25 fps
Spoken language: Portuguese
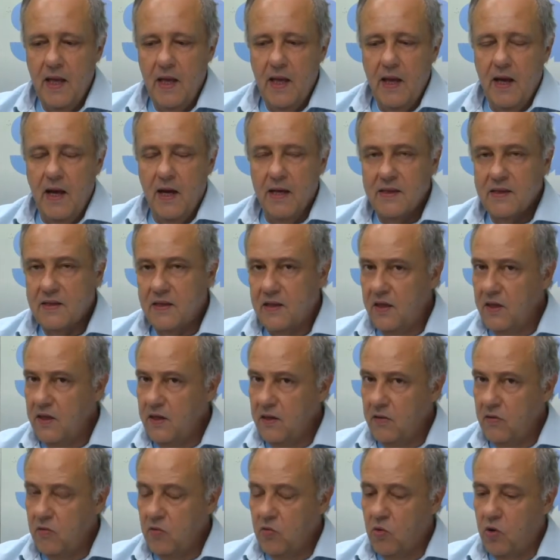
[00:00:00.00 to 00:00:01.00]

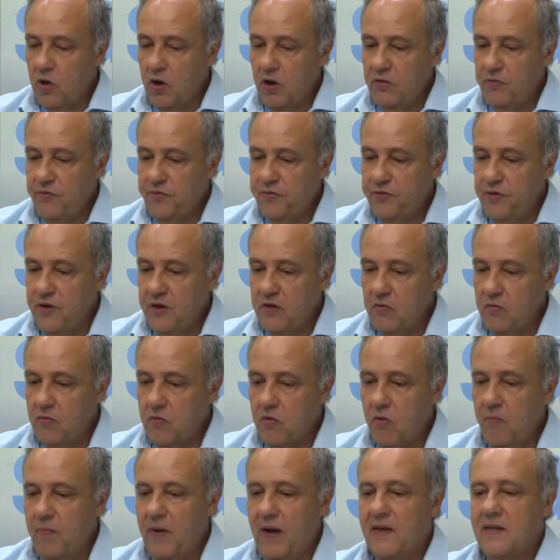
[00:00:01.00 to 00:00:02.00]
Assim, o óleo fino
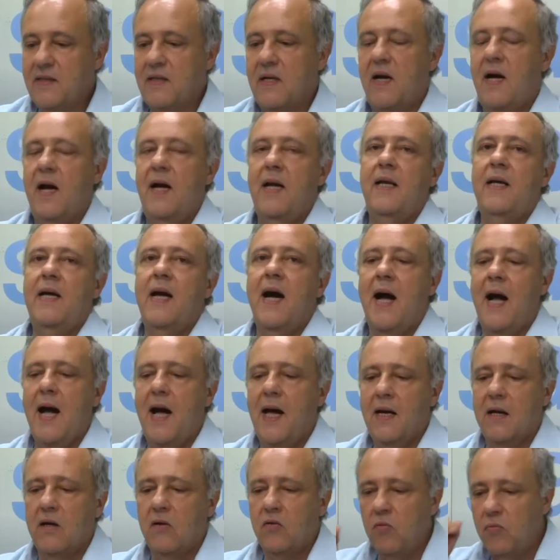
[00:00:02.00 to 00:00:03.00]
começa a
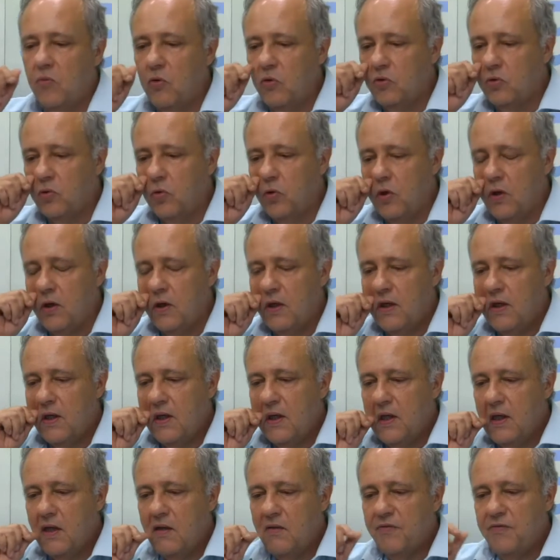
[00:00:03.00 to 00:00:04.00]
rarear no motor,
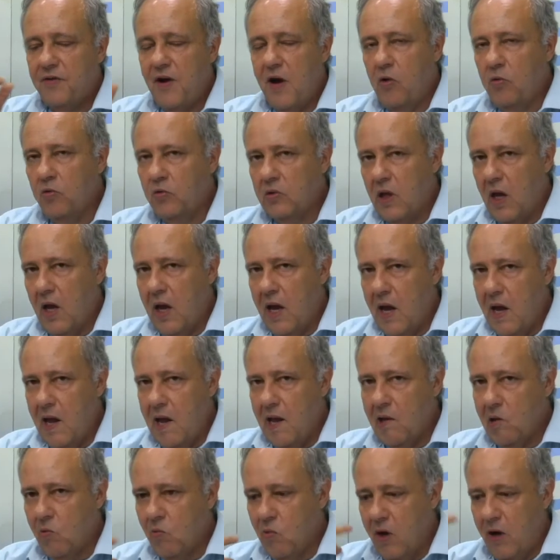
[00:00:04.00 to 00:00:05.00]
falta
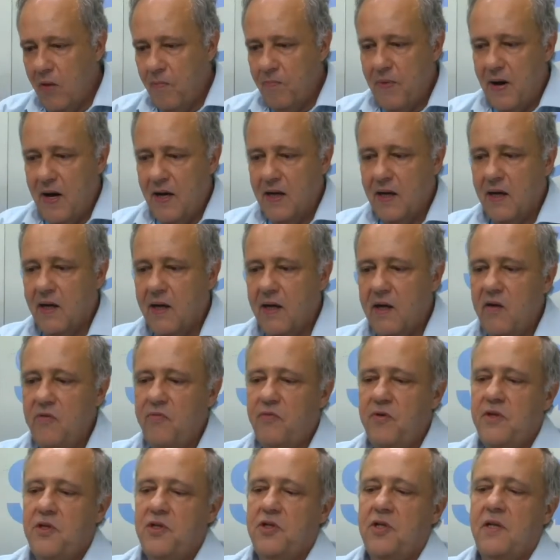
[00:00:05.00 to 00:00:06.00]
água para
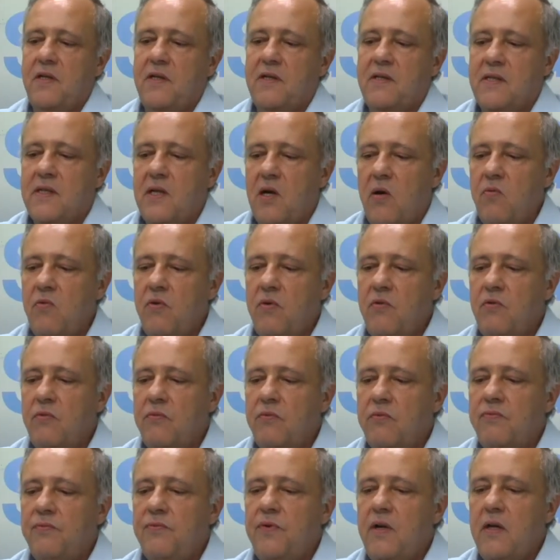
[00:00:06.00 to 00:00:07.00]
refrigeração e o
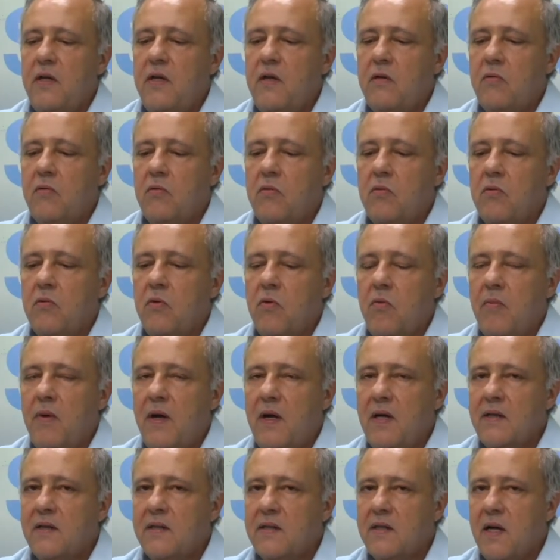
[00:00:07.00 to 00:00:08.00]
veículo
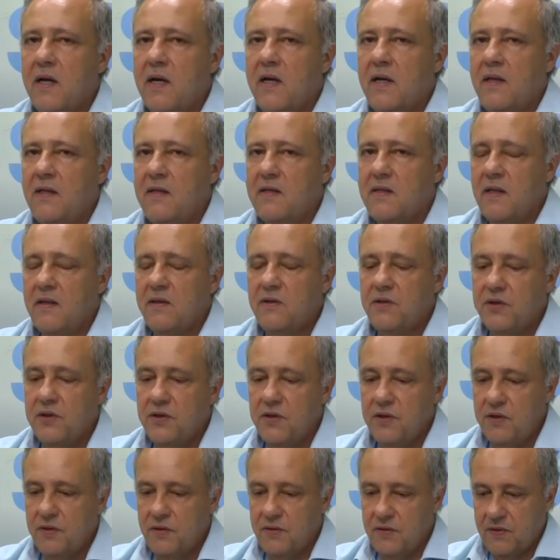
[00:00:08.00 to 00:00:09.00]
começa a
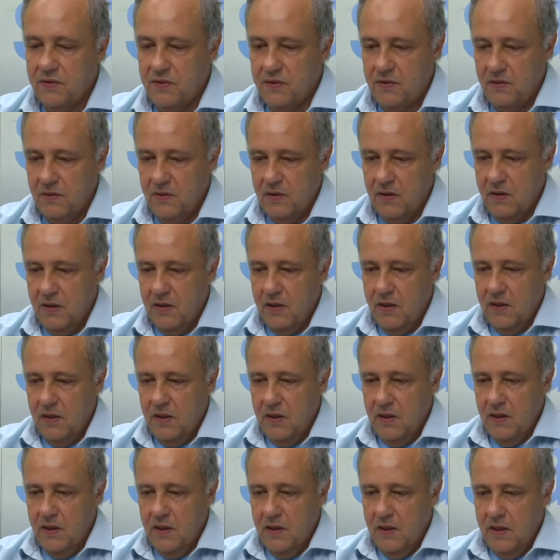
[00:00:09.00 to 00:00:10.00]
ressentir-se
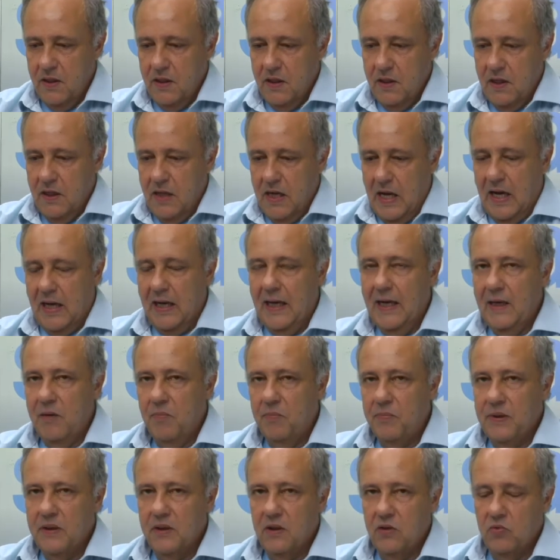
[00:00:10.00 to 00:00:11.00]
a
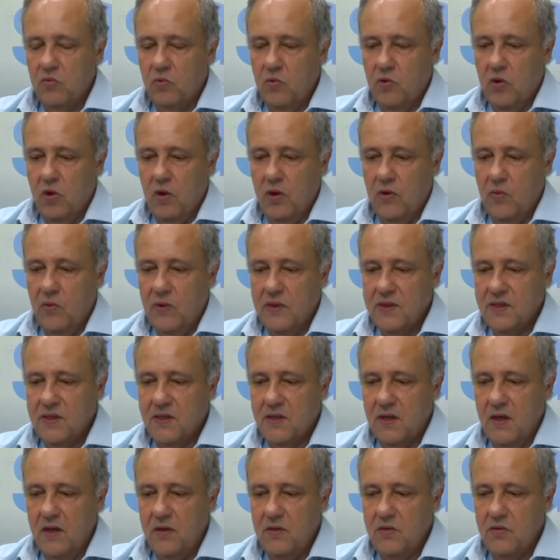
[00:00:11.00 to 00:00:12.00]
lâmpada do óleo
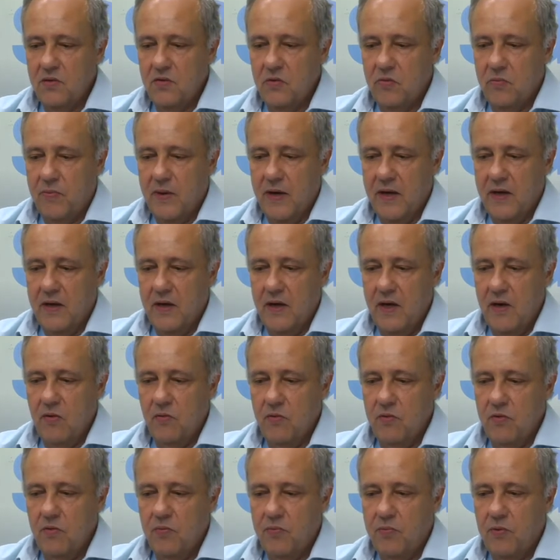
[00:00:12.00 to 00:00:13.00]
acende no painel
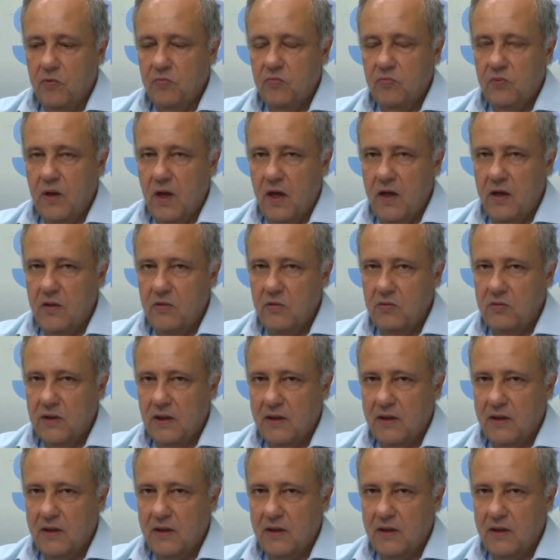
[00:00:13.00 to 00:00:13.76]
e o ponteiro da